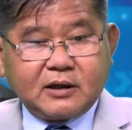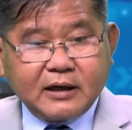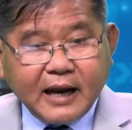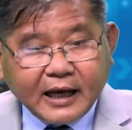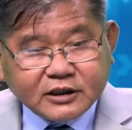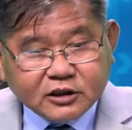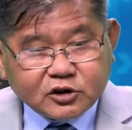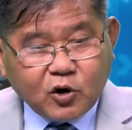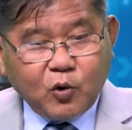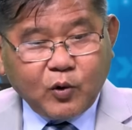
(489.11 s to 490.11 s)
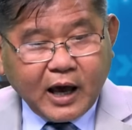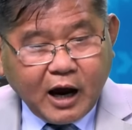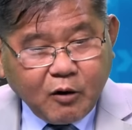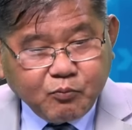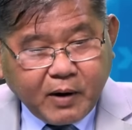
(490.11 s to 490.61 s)
là dự trù là
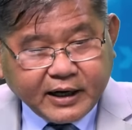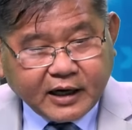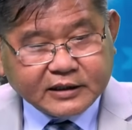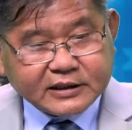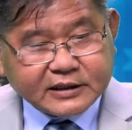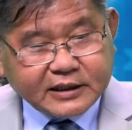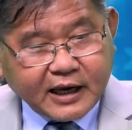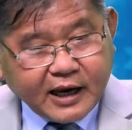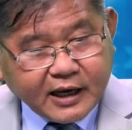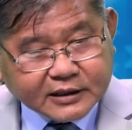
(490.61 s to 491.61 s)
ông Biden sẽ